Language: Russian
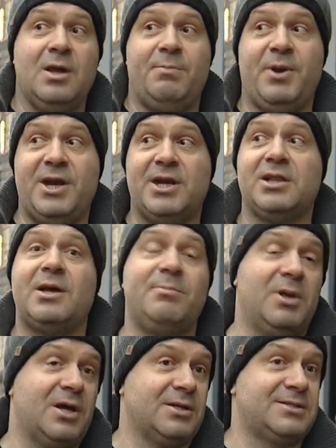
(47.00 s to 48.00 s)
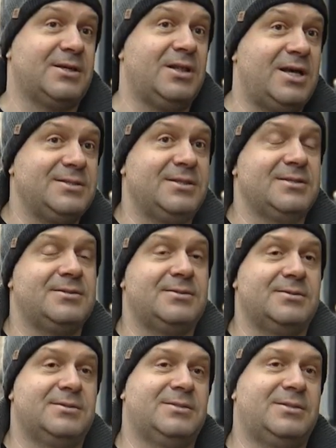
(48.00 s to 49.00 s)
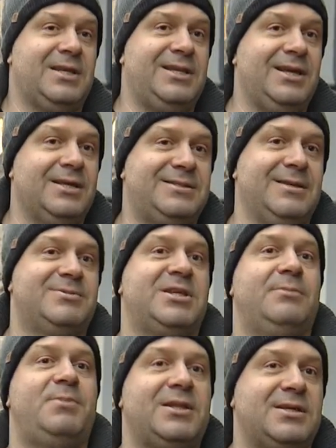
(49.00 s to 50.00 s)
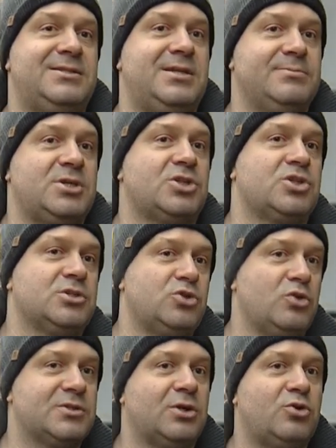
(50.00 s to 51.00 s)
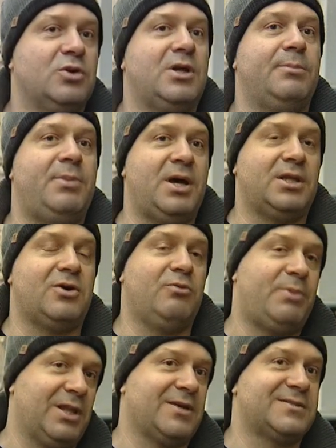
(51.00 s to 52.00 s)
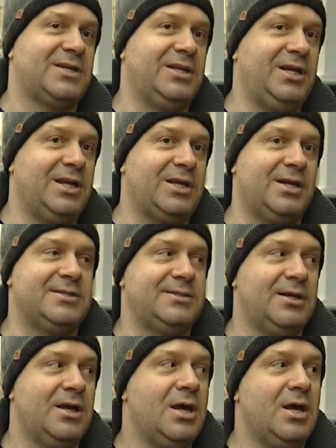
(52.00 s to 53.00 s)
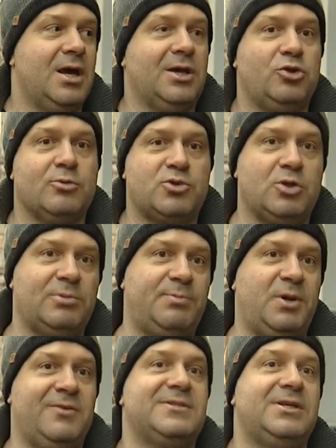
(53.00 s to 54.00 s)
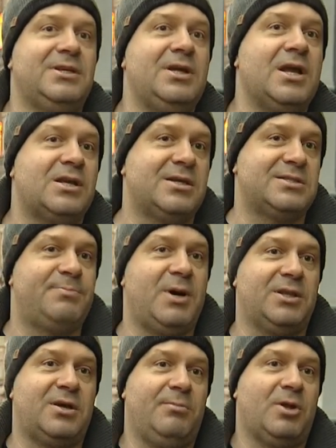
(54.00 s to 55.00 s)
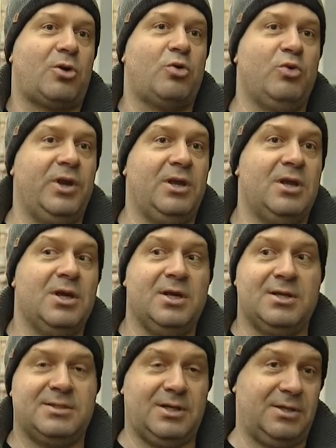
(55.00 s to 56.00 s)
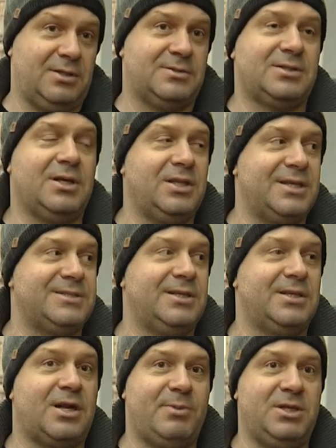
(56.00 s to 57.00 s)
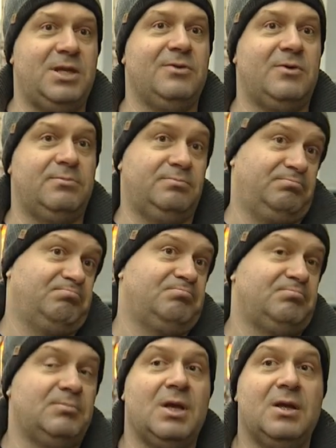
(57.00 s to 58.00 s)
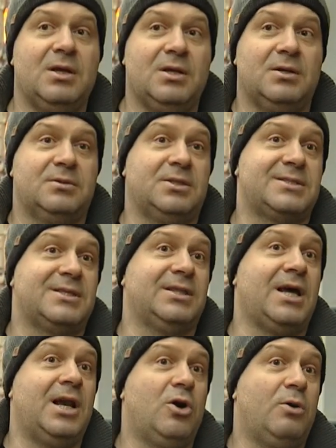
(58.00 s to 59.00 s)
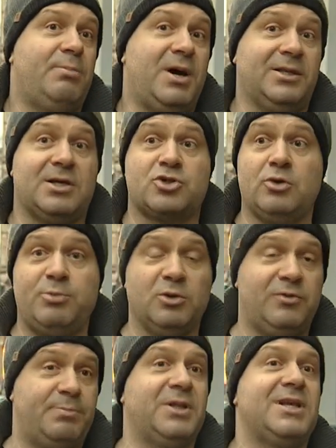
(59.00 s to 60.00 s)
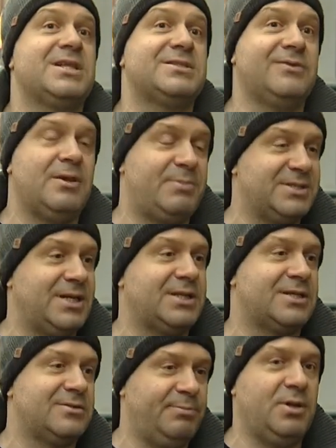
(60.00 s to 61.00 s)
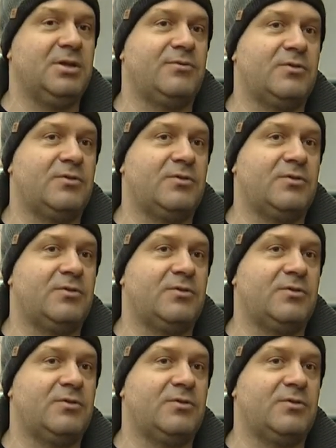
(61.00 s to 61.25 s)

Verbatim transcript: Приняла меры согласно статье 75-76 закона о банках, о банковской деятельности, о том, чтобы привести деятельность банка «Меркурий» согласно нормативам Национального банка, чтобы он выполнял свои обязательства перед